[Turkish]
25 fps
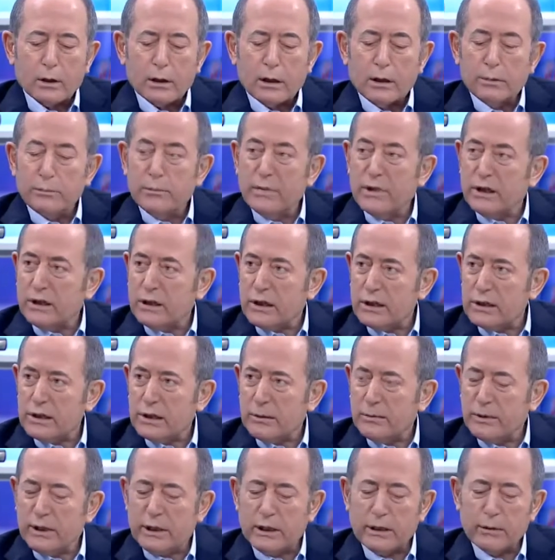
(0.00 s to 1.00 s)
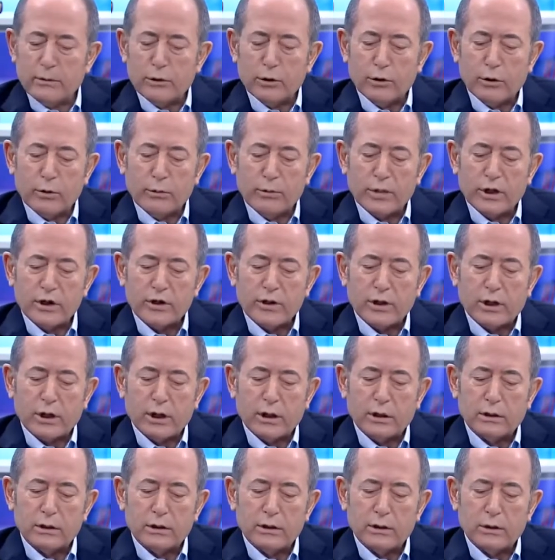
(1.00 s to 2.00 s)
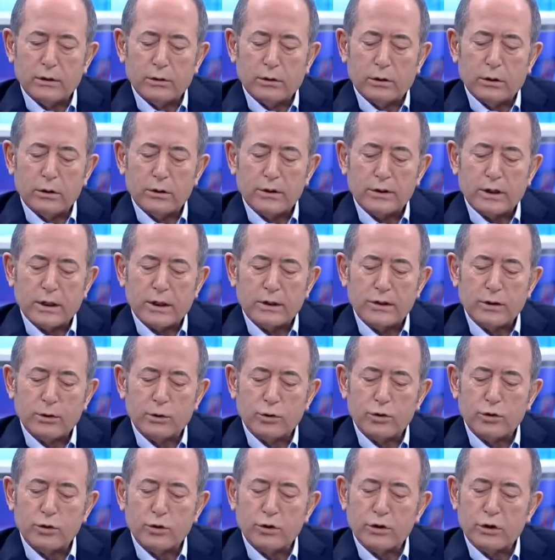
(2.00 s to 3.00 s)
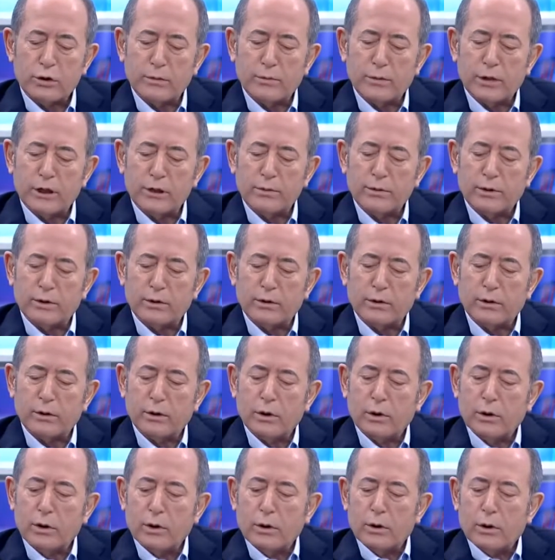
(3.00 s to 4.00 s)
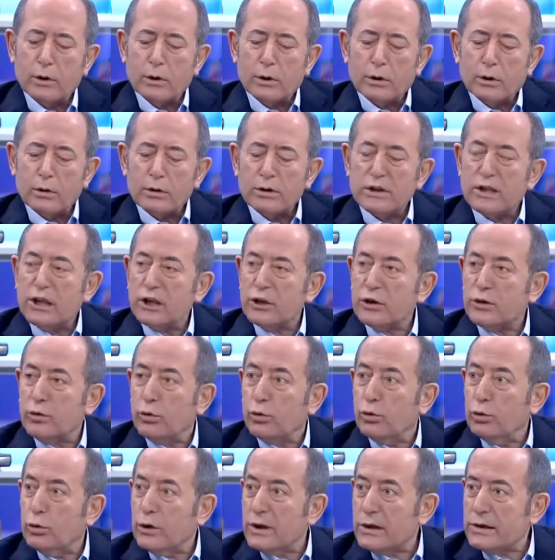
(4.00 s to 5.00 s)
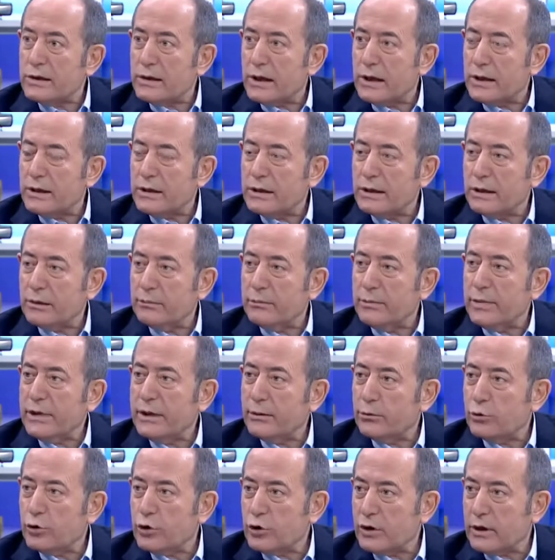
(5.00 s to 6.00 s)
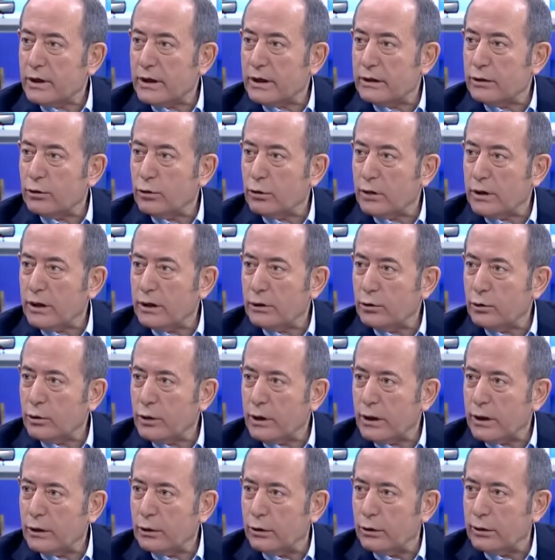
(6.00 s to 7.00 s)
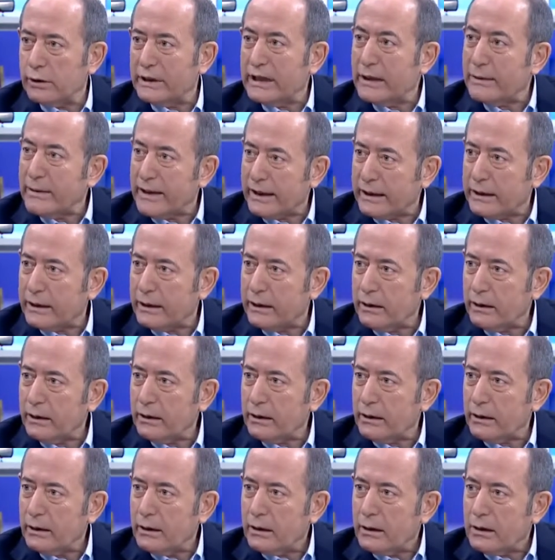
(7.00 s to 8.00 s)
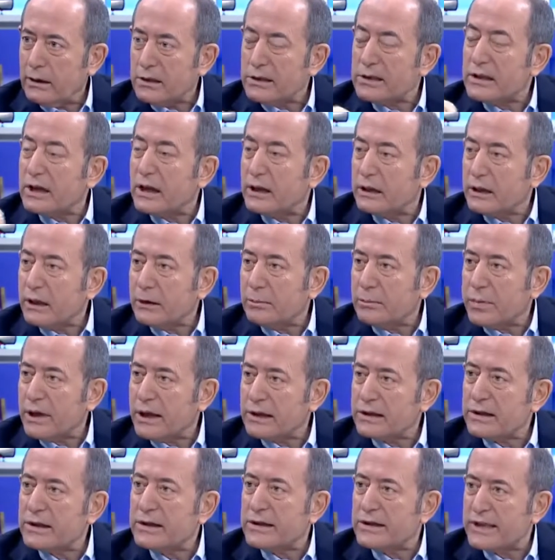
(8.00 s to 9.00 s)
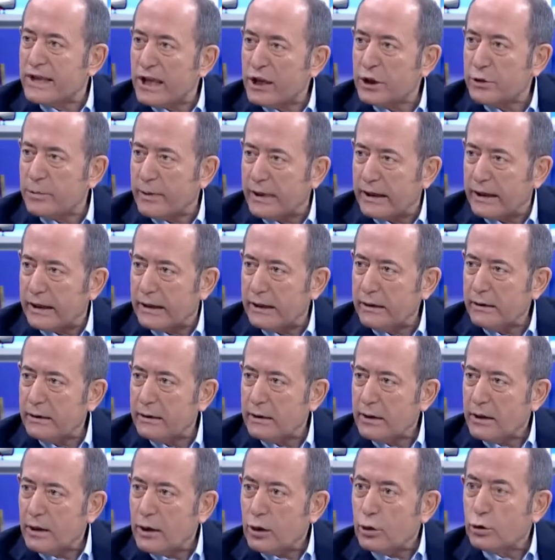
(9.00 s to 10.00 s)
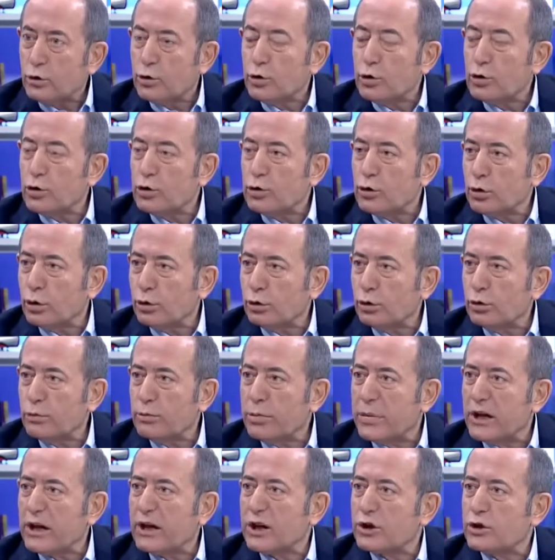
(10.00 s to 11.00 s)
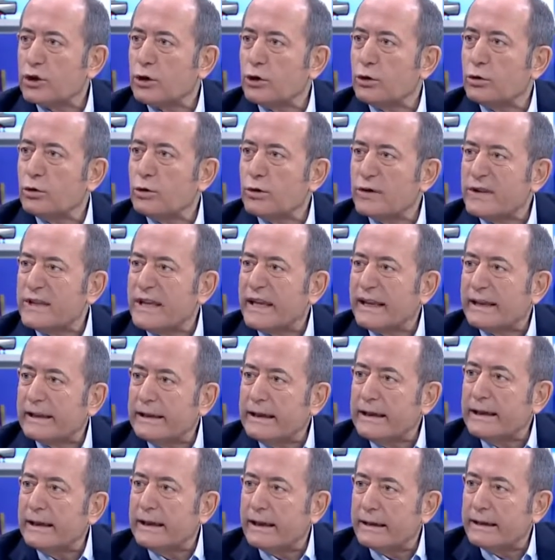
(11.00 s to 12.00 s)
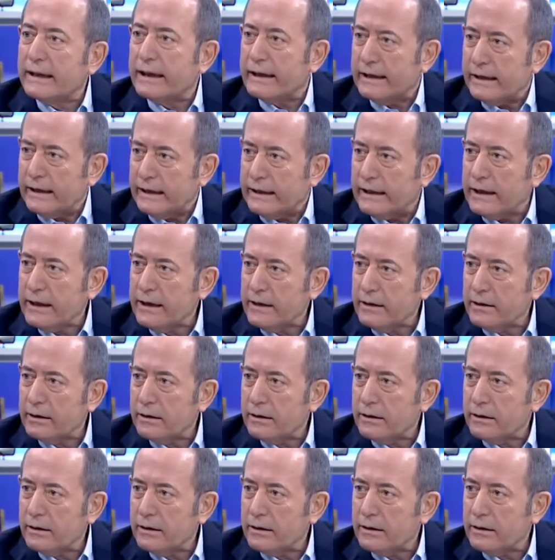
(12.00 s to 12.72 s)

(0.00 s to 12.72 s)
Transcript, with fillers: 1 Kasım 2015'te aldığı oy sayısı 325 bin. Seç, üye sayısının bir buçuk katı oranda oy alıyor. Demek ki Saadet Partisi seçmeni %10'luk barajın yüksekliği nedeniyle